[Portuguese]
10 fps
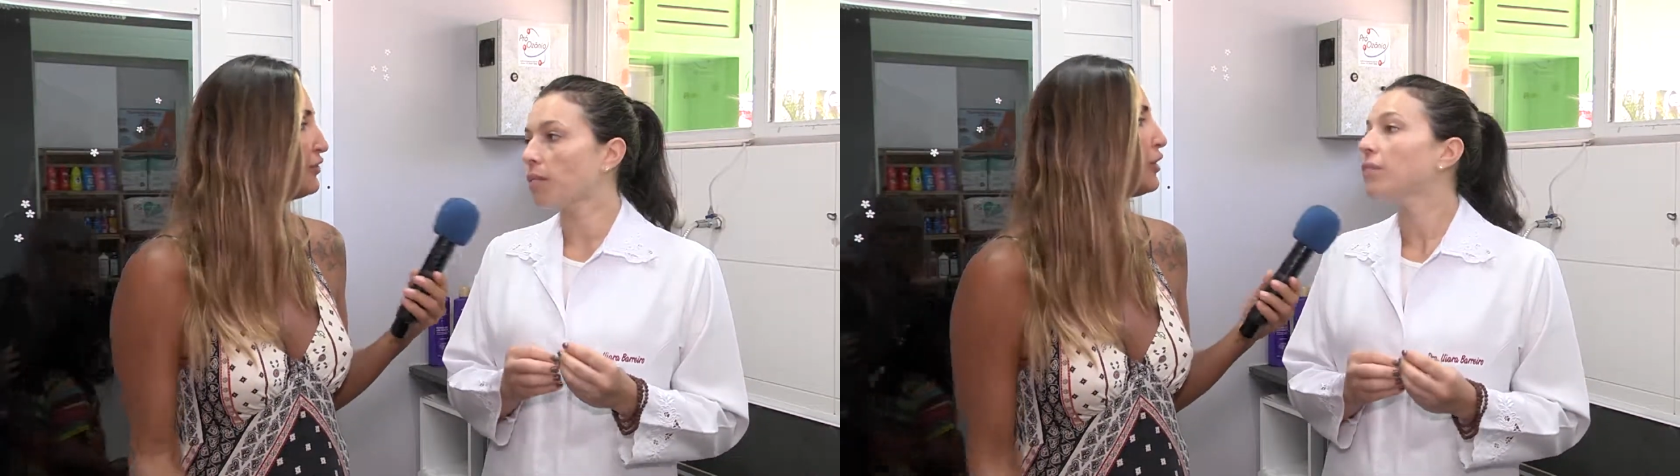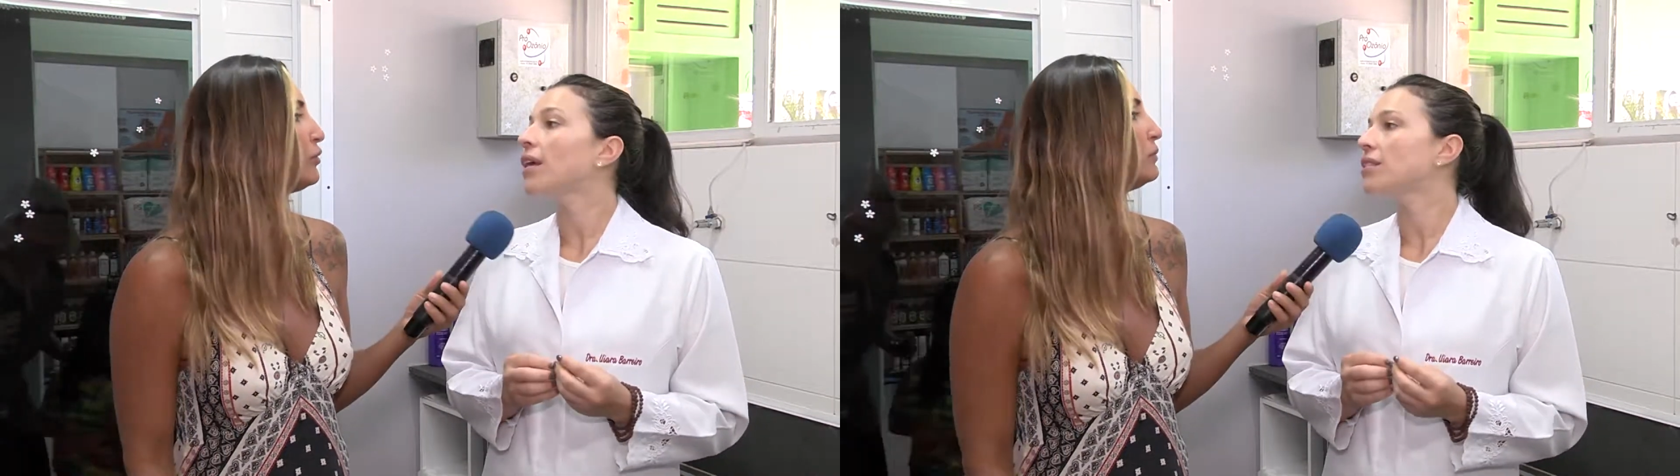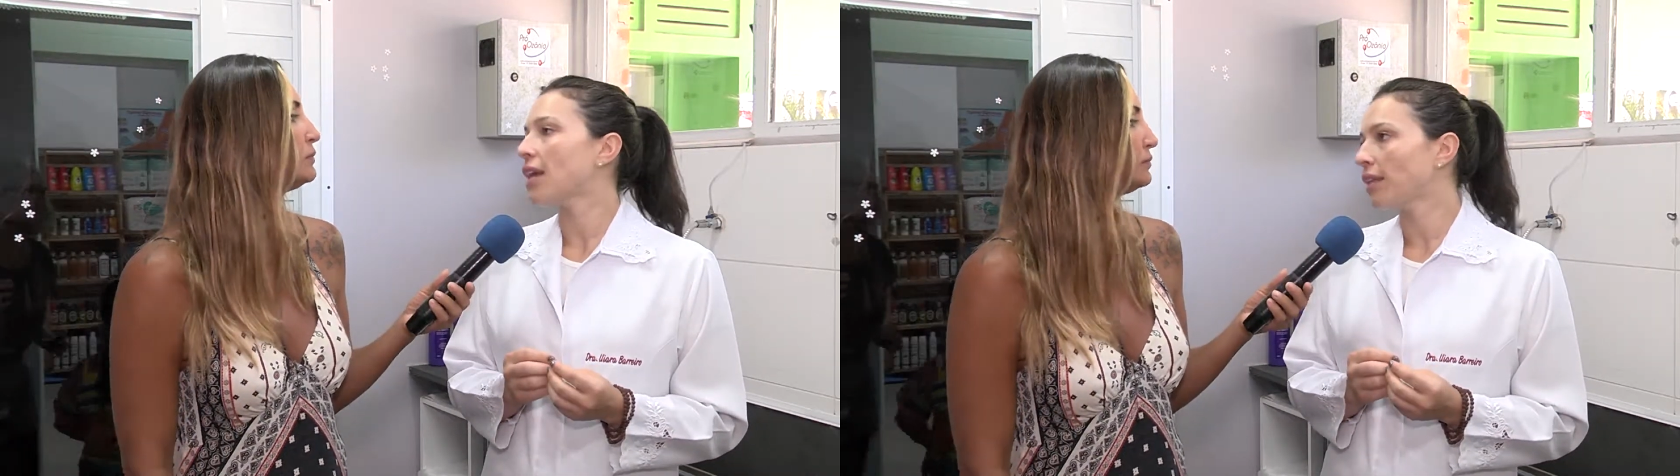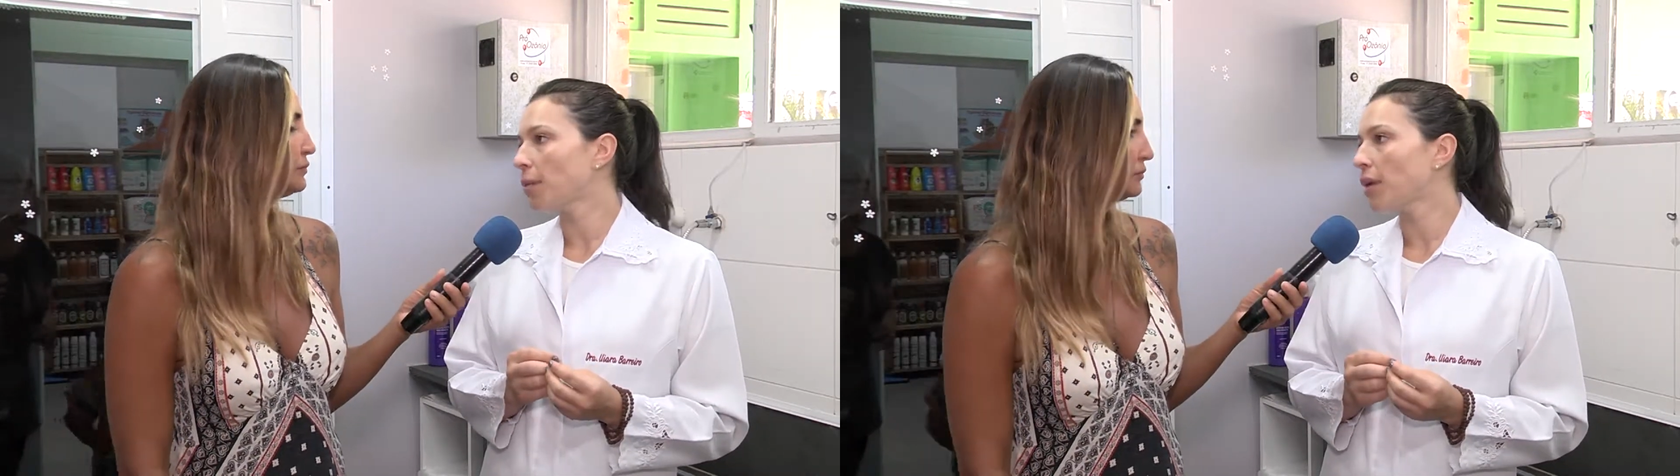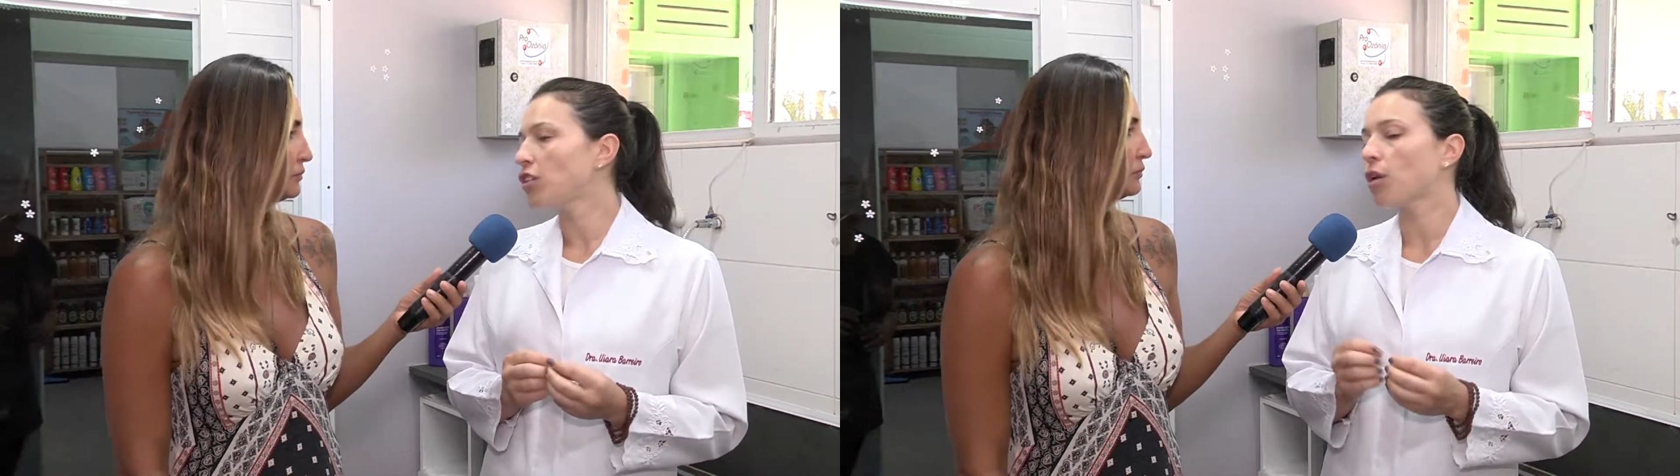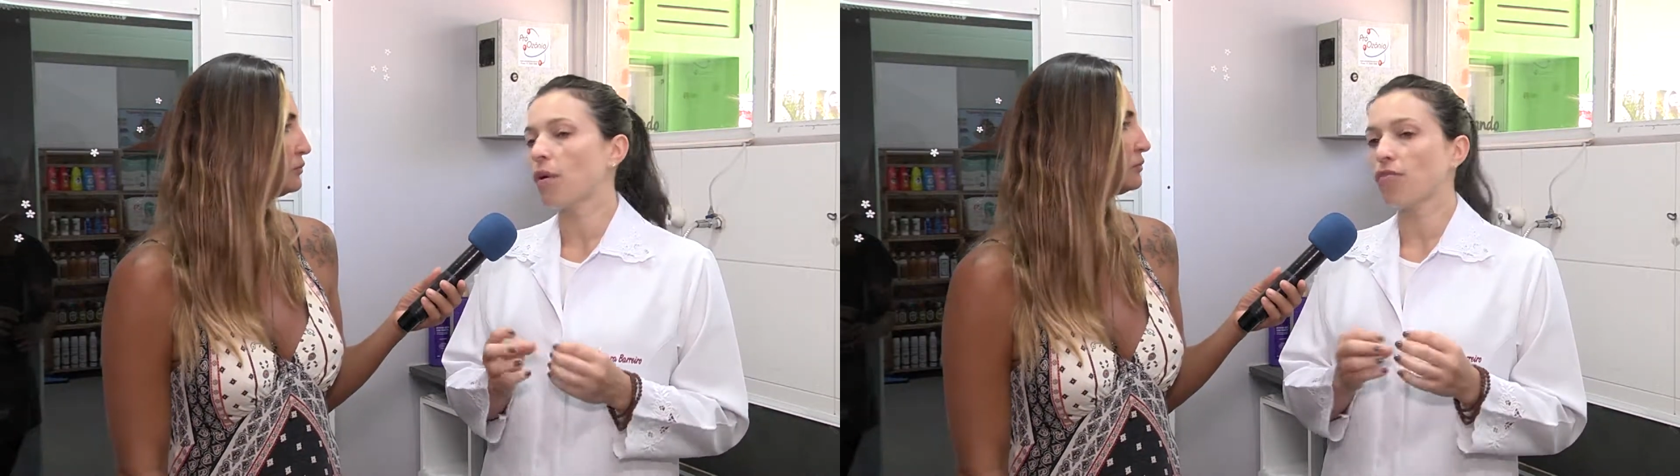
tem Exatamente, tem uma